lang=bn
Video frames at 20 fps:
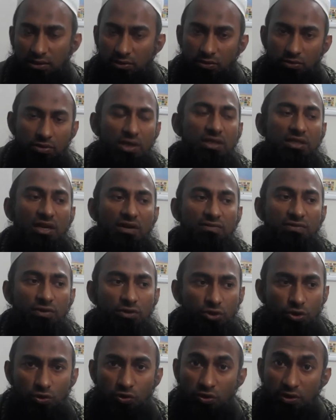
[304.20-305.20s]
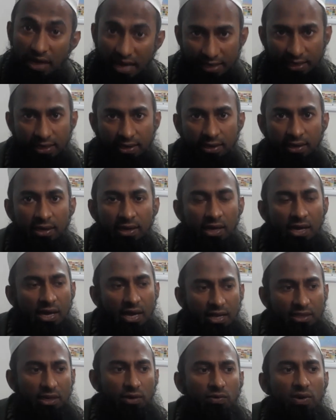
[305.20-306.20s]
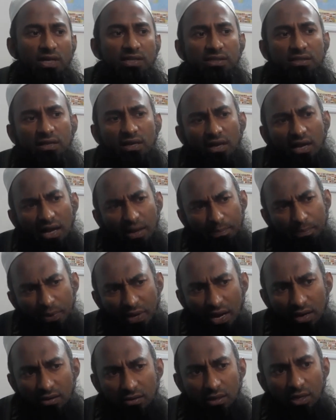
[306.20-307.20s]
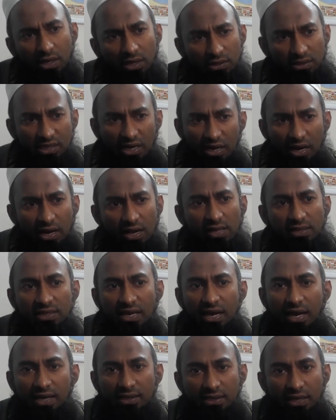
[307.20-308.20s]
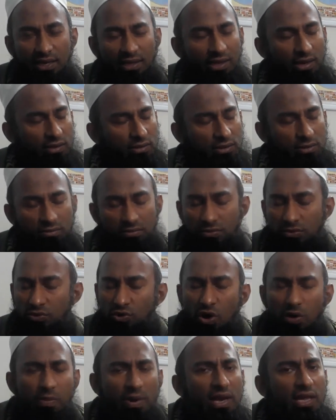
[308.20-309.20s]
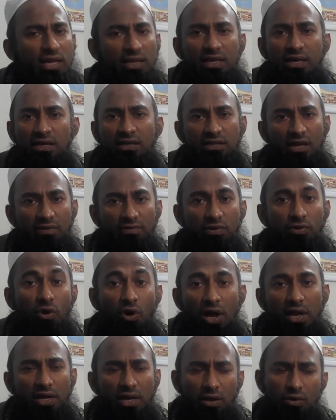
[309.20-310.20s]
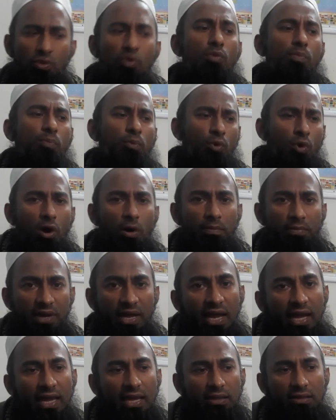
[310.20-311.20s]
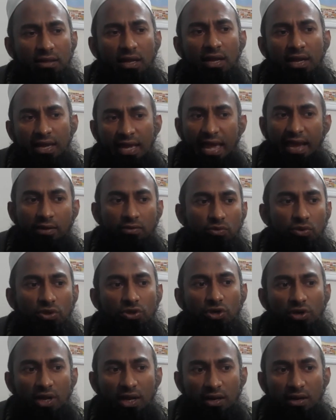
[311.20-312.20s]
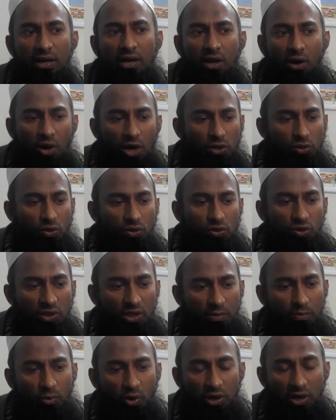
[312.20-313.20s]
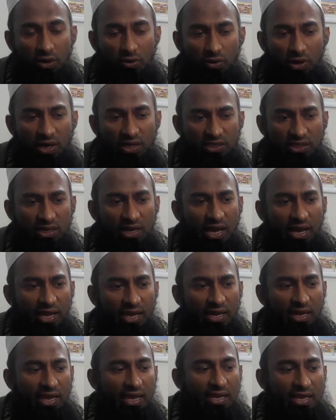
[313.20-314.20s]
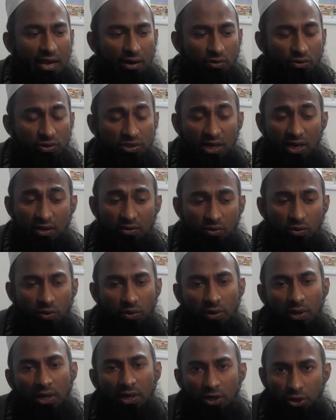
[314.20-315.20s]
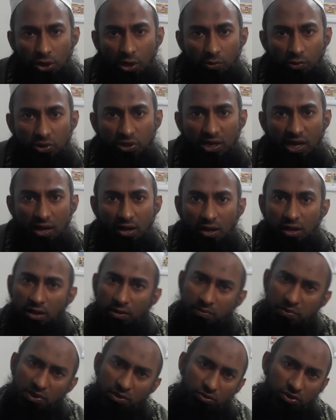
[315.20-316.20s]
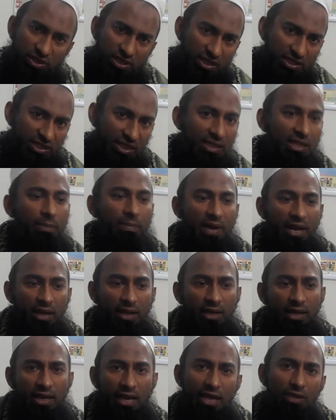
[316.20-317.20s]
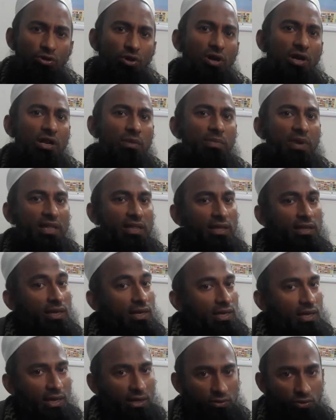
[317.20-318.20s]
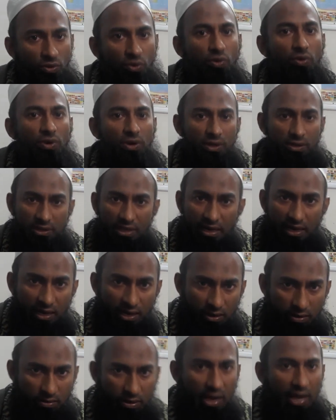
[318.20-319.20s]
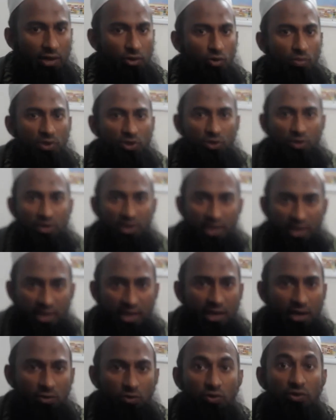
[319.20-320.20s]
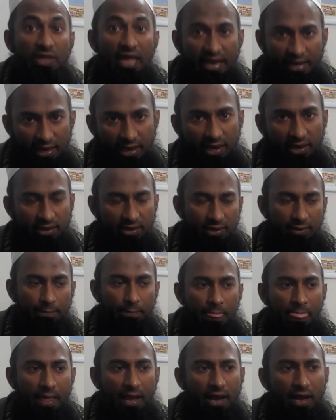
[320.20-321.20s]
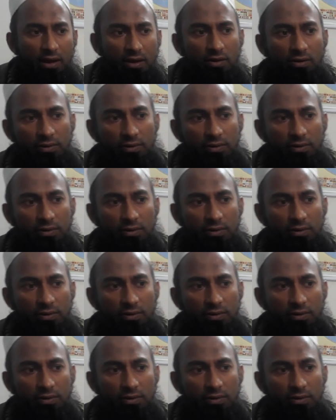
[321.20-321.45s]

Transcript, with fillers: সাধারণত ইন্টারভিউর জন্য ডাকে আদারওয়াইজ আপনার জেনারেল যারা আছে এদের নর্মালি এদের ইন্টারভিউ হয় না খুব কম নেহায়ত এক দুইজনের হয়তো যদি মনে করে যে না এর এই কাগজটা একটু সমস্যা কিন্তু সে যেতে পারে এই ধরনের ব্যক্তিদেরকে একটু তারা হাই কমিশন ডেকে একটু দেখে আর কি আচ্ছা আমি